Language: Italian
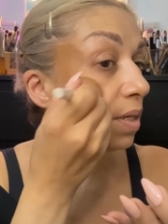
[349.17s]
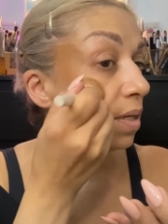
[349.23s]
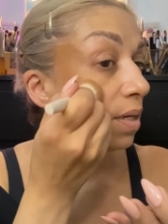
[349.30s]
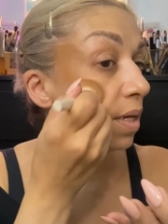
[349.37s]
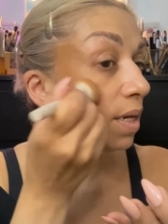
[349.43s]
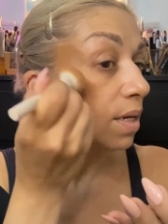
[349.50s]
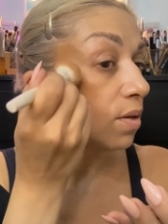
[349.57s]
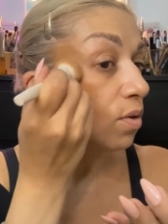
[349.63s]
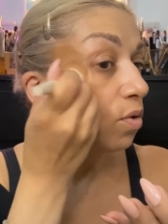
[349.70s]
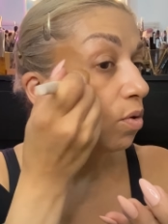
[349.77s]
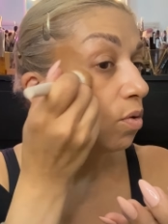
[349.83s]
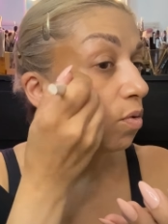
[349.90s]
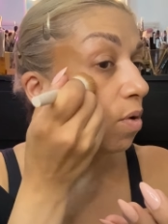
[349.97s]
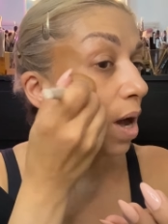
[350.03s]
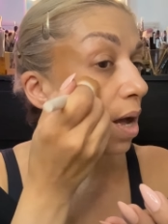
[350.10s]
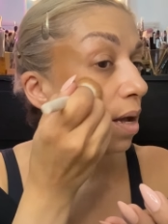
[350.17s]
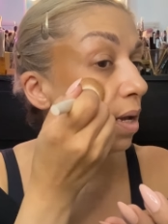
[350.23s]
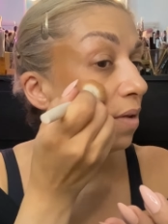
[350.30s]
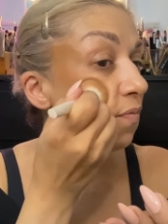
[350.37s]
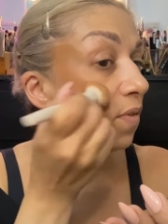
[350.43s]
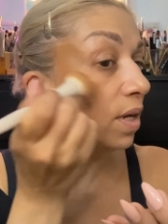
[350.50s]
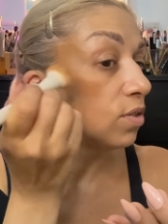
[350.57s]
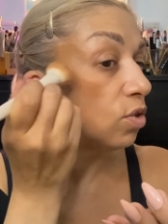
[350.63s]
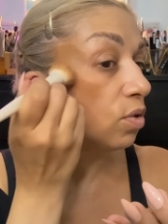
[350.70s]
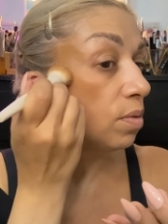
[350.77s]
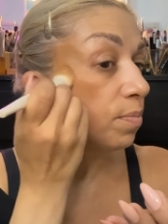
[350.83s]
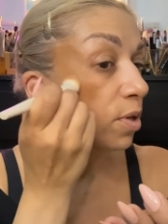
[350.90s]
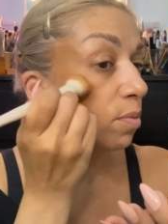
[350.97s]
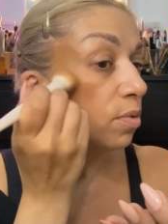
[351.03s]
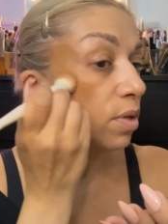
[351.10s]
ecco qua e vado
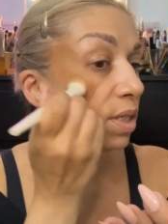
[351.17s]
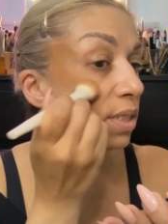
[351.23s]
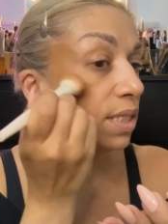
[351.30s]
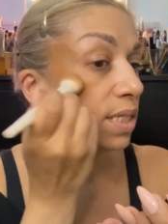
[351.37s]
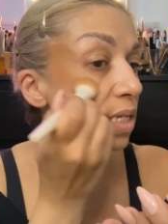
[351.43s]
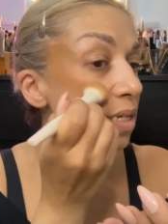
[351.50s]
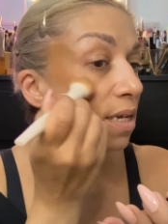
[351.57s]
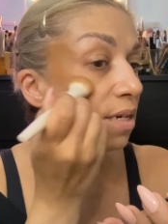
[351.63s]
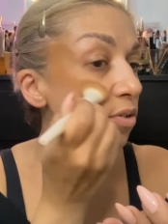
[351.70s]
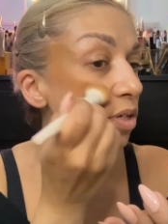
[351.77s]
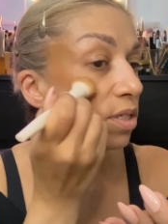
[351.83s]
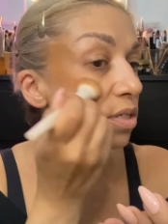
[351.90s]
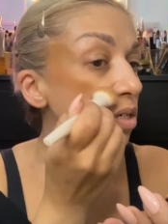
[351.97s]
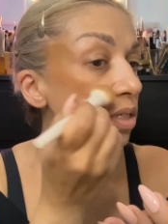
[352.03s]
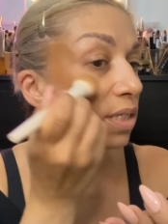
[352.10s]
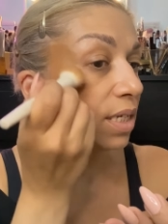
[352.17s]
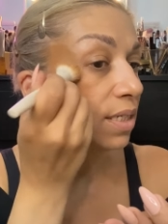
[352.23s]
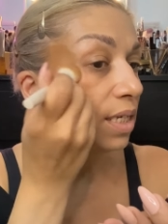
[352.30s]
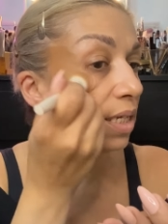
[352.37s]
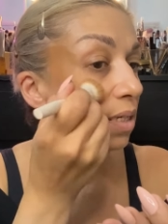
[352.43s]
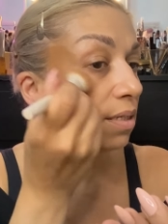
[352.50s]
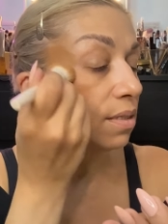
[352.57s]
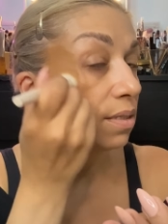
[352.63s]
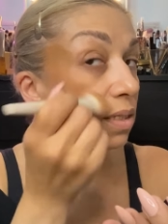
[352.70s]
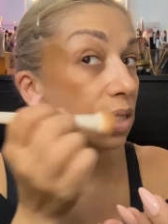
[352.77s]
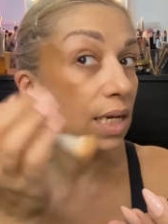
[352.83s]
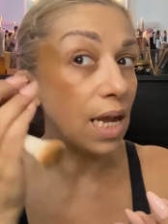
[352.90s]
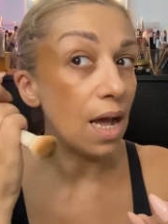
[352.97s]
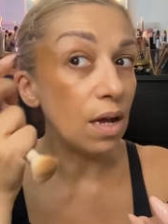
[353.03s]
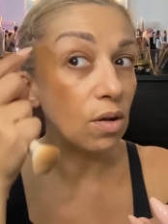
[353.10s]
proprio a disegnare una sorta di
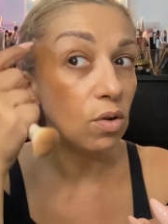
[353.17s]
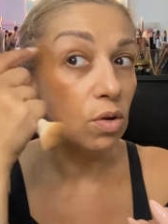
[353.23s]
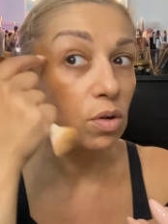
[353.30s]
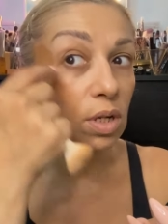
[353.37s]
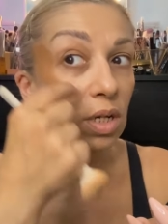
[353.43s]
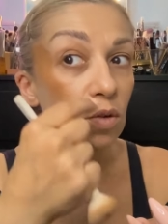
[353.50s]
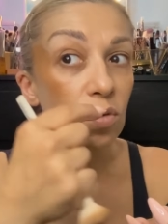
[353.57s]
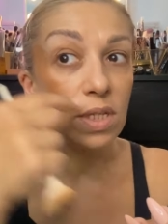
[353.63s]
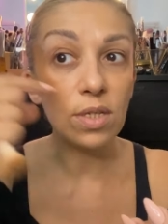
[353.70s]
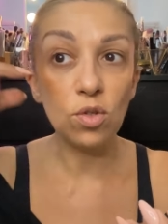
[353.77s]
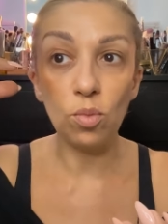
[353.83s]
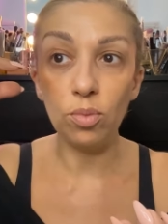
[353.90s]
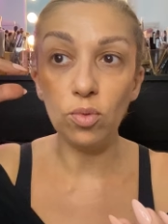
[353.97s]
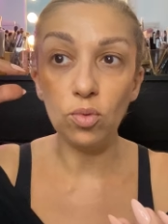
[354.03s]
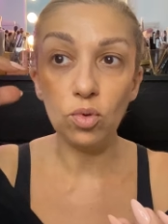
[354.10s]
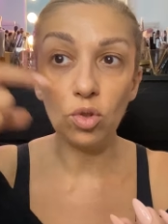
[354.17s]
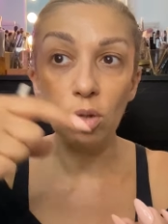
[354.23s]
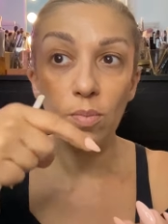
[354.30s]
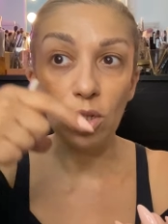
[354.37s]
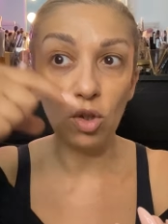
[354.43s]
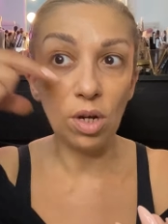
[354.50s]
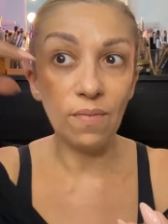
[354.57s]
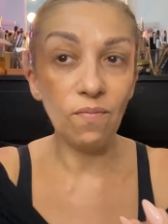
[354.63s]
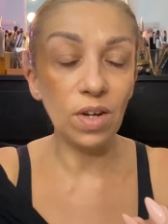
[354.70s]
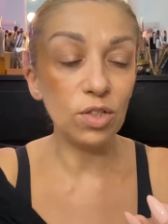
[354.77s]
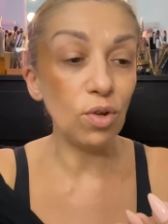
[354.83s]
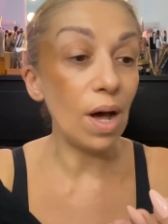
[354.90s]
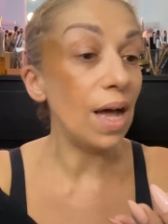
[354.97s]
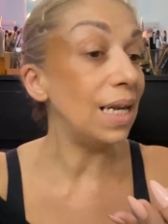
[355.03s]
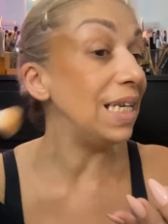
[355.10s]
triangolo in questo punto in modo che
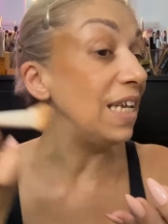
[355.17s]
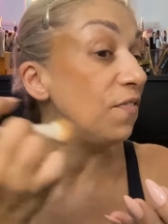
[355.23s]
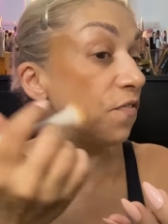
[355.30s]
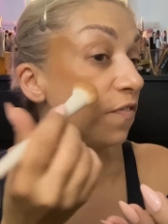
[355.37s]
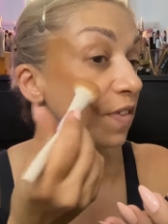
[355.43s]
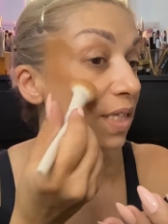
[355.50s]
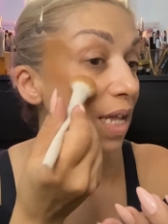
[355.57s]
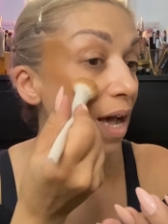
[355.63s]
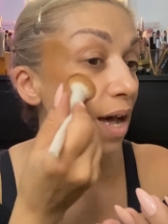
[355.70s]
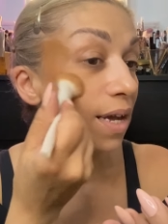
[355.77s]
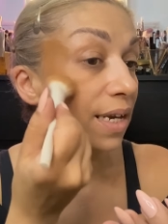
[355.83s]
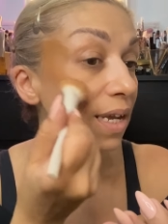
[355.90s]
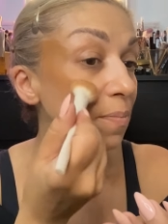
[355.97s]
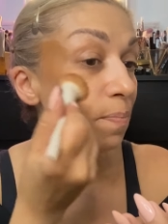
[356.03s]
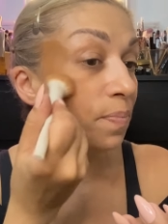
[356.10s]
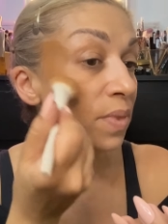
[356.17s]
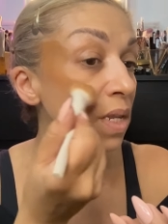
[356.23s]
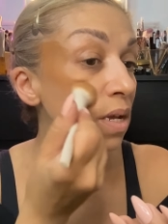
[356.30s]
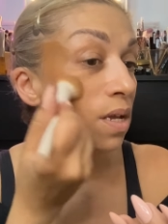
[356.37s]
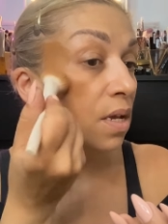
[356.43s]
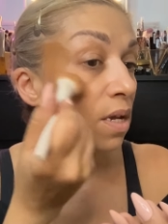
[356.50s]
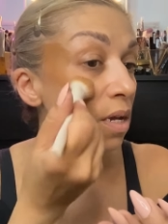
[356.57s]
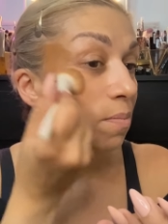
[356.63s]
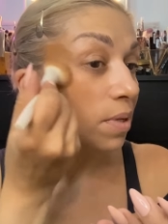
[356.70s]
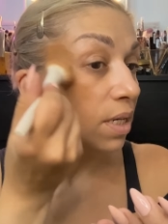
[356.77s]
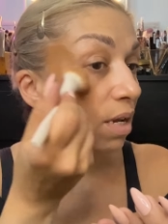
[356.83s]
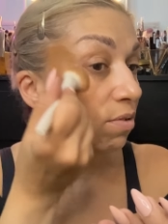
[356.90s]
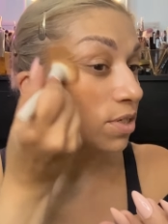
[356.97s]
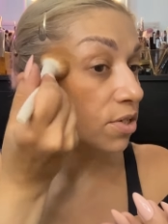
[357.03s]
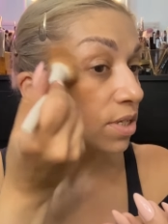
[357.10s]
vado a liftare
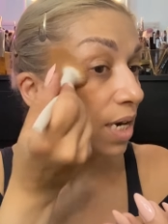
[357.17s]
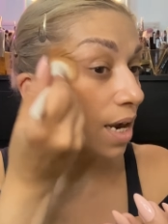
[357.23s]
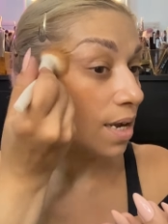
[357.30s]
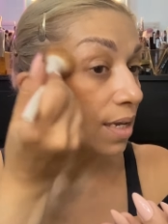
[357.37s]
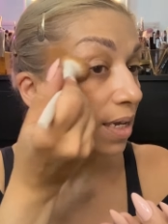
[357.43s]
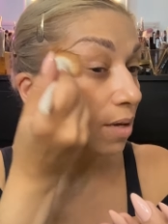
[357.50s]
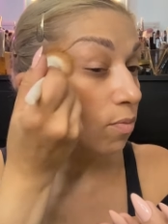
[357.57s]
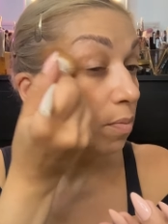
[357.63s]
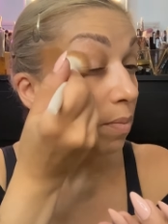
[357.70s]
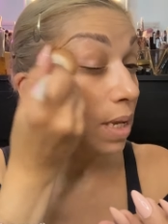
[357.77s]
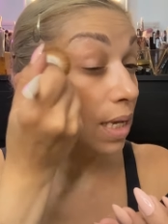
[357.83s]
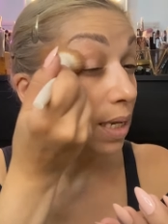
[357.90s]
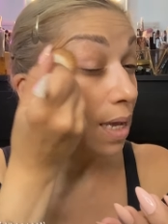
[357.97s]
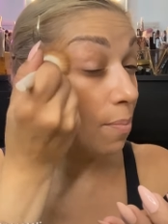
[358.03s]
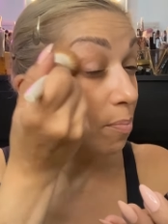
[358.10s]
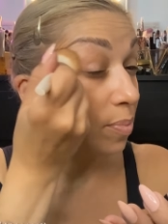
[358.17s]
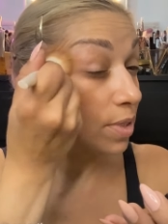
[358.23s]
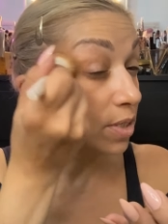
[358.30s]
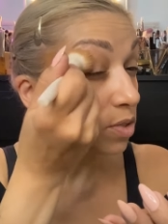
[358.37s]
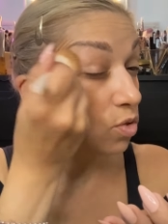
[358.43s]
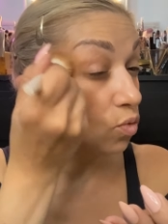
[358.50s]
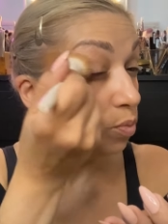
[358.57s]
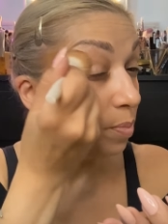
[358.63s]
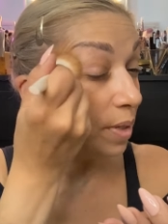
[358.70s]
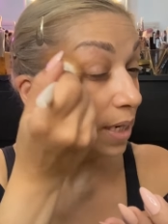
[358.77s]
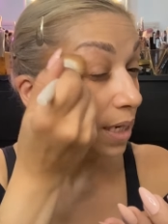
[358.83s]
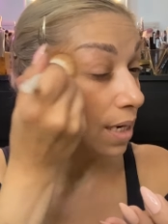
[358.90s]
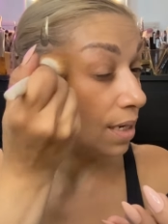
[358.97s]
perché questo sarà anche un make up super